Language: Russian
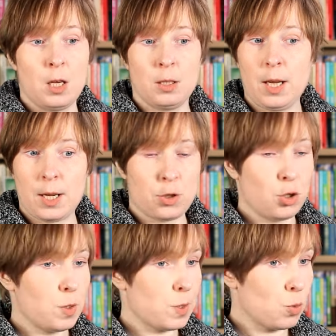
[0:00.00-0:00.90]
Да,
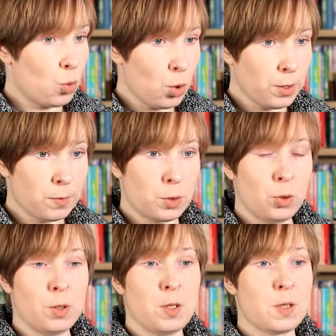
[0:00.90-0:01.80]
через год все
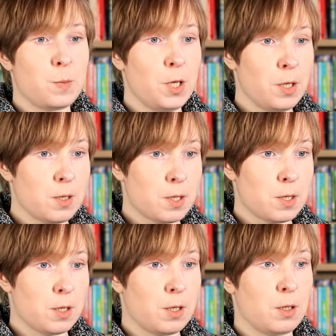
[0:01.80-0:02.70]
это
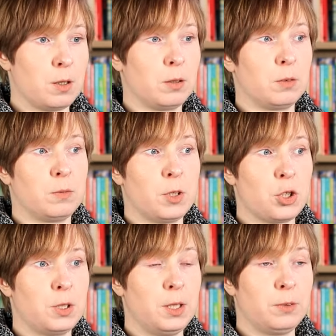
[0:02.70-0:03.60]
изменится,
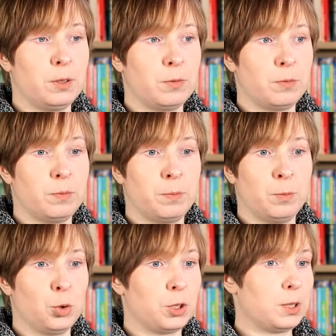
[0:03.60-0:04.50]
ваше тело
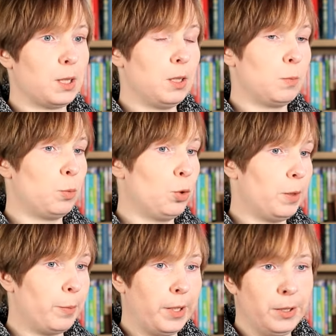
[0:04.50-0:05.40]
может станет
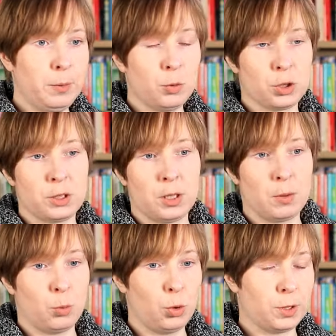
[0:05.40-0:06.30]
более больным, может
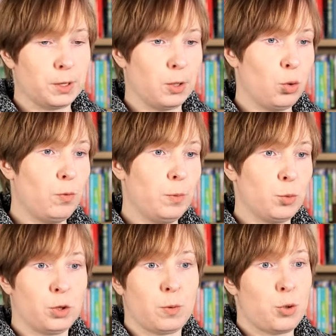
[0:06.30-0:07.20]
станет более здоровым,
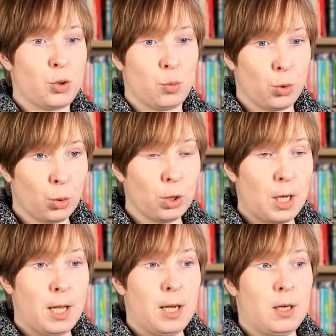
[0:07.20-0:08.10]
может вообще умрет,
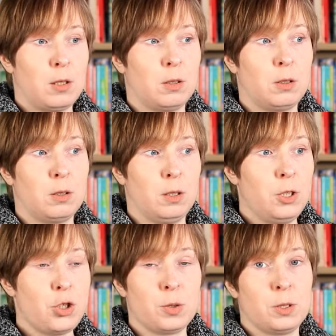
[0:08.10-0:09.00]
а,
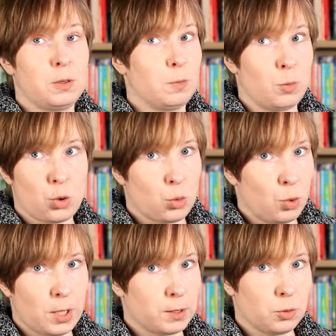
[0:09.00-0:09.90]
личность может
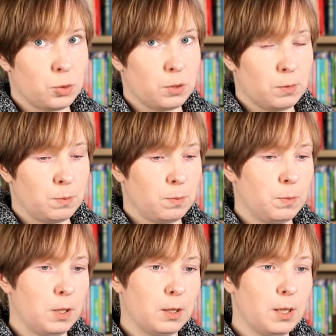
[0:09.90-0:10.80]
угаснуть
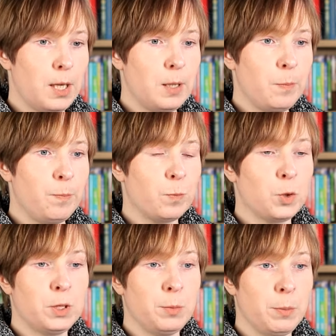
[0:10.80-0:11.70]
и так далее.
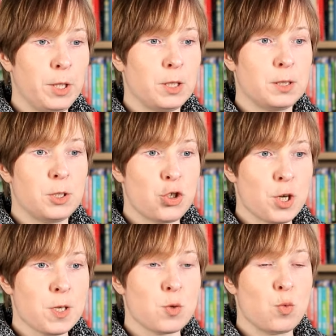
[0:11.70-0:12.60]
Но тем не менее,
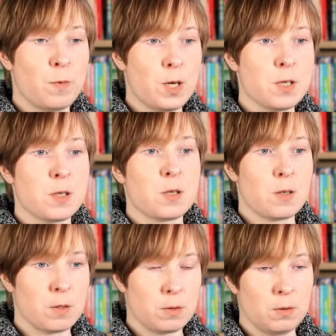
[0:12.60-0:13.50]
сейчас у вас
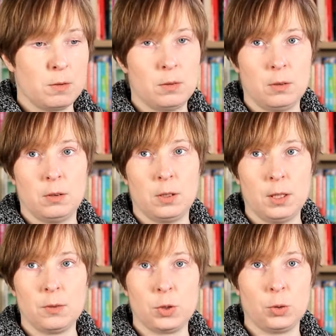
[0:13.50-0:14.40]

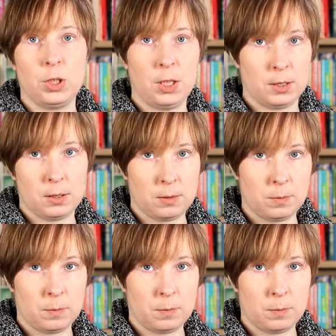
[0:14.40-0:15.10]
это все есть.